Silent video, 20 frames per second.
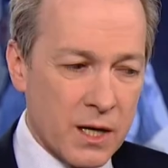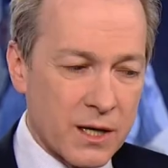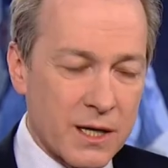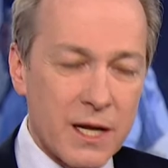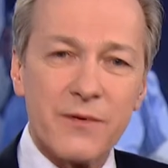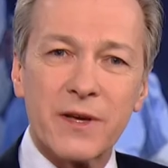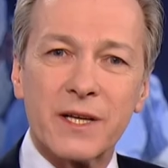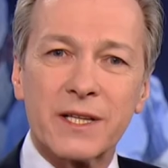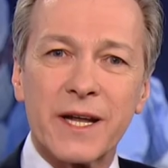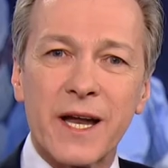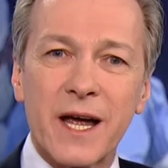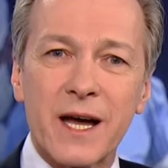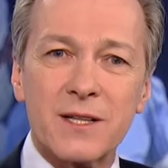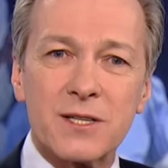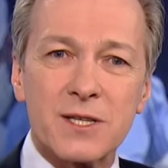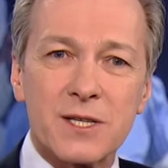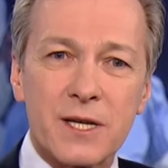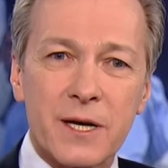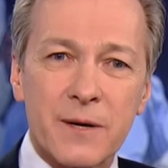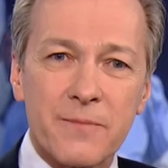Для
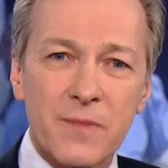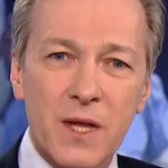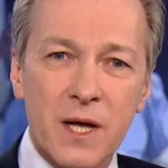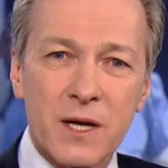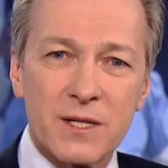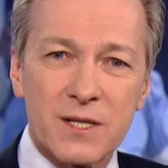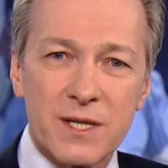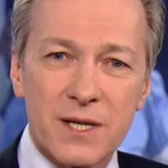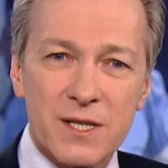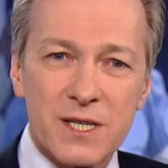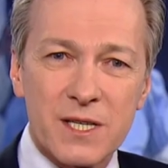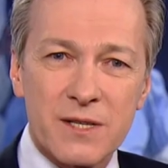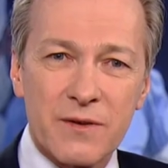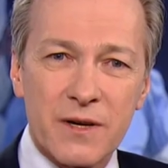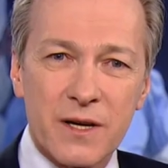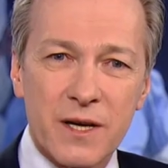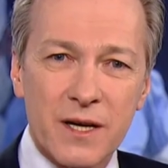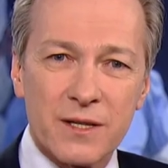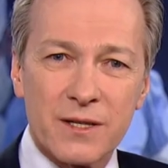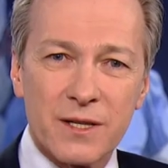викторианца
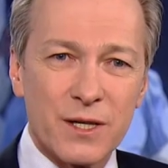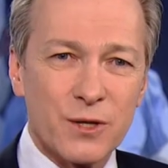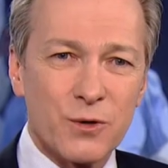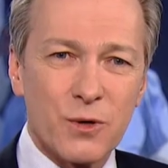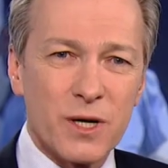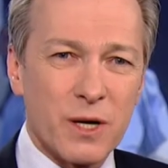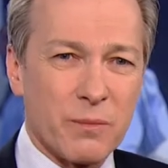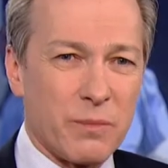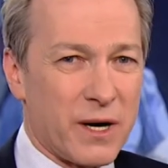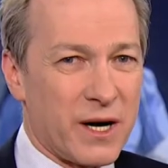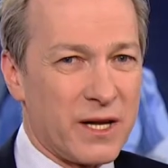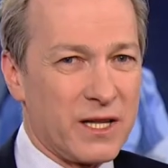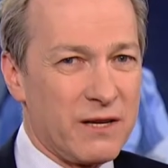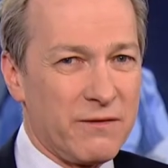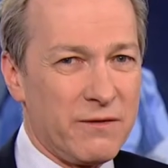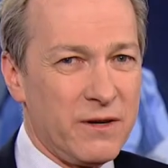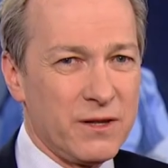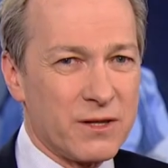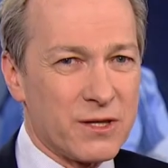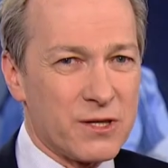детство – это не только пора
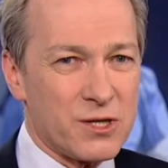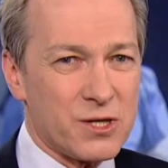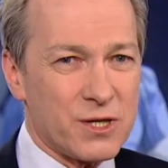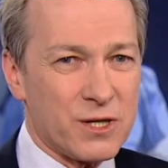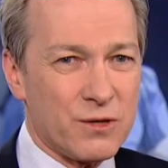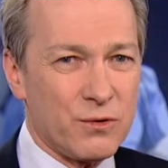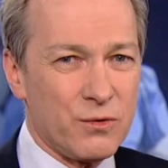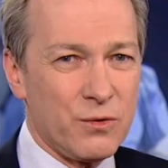невинности,